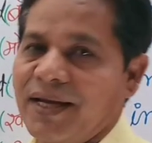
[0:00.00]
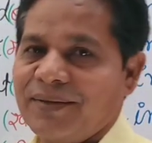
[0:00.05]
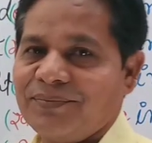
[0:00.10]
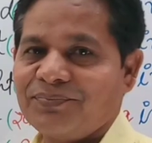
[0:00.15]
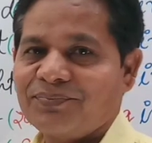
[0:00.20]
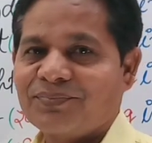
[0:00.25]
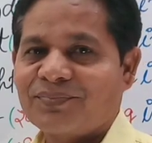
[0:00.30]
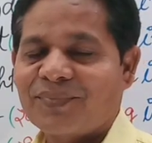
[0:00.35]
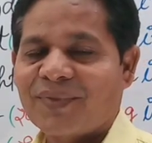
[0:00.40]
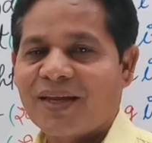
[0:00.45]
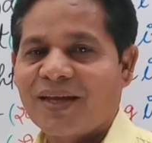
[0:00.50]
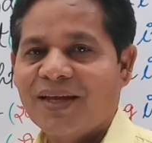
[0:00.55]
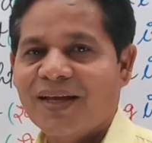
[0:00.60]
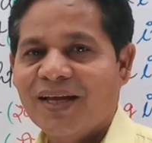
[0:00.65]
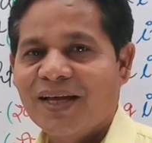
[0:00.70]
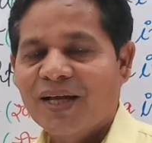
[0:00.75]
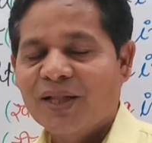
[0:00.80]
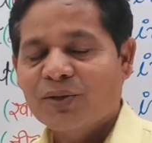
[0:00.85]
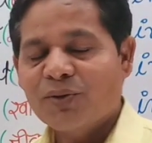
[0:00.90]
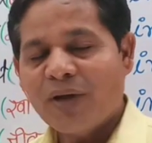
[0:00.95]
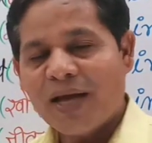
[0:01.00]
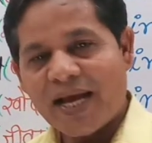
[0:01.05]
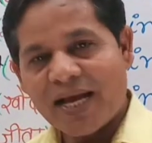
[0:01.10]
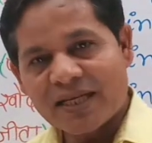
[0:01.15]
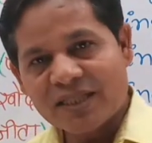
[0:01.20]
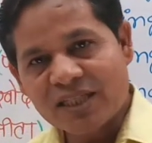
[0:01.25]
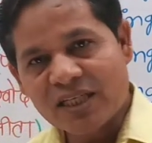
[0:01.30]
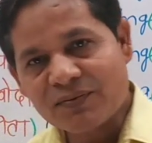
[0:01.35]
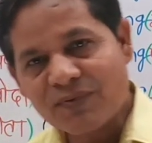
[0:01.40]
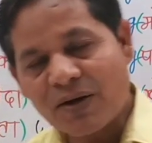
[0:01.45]
है तो
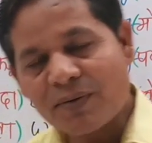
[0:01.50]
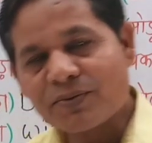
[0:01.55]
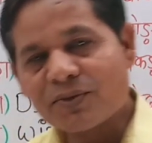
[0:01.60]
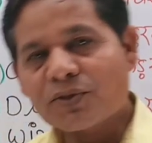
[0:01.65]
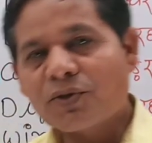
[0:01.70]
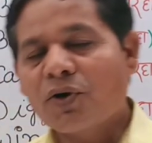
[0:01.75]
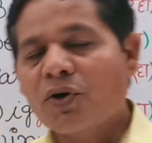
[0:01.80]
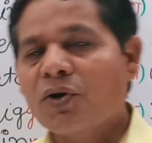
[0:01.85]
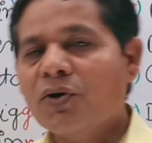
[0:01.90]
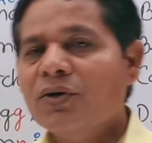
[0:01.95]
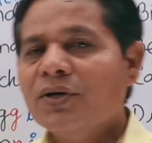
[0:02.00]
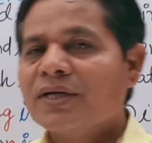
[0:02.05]
ऐसी वर्ब्स को